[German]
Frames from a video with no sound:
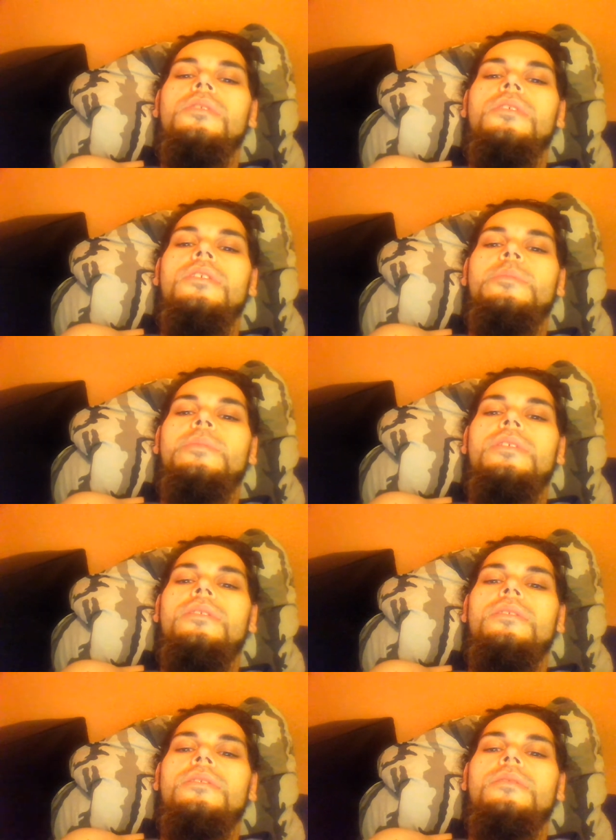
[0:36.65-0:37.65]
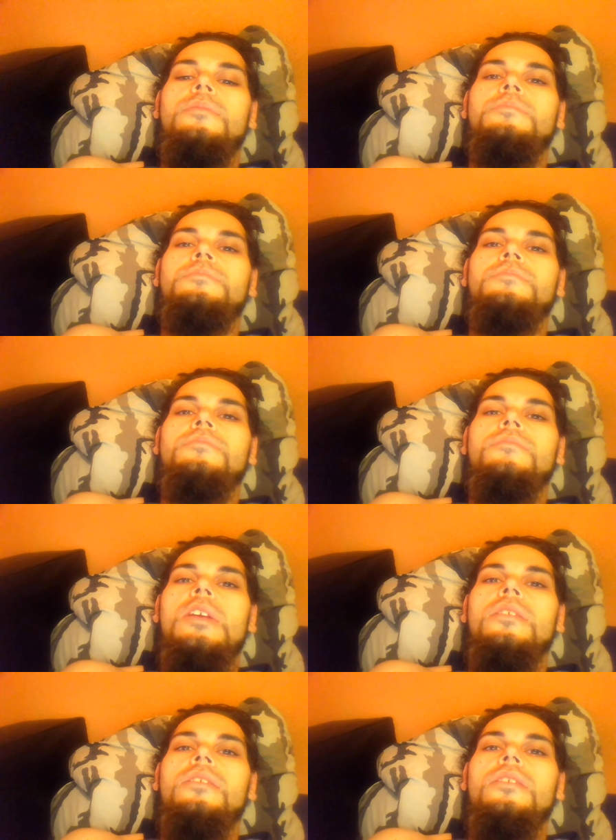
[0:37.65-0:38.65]
Ähm, ja, hat dann halt nicht
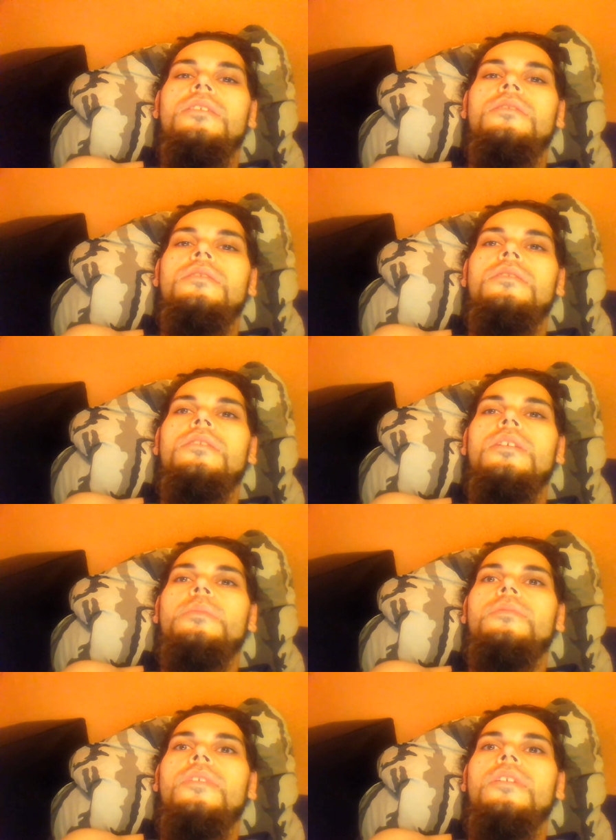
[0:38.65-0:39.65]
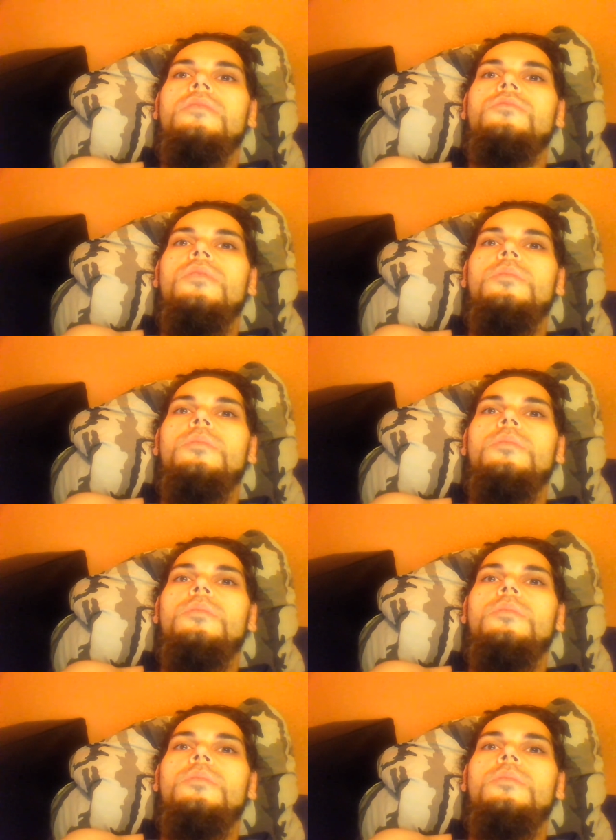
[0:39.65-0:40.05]
geklappt, war dann nur ein Püree.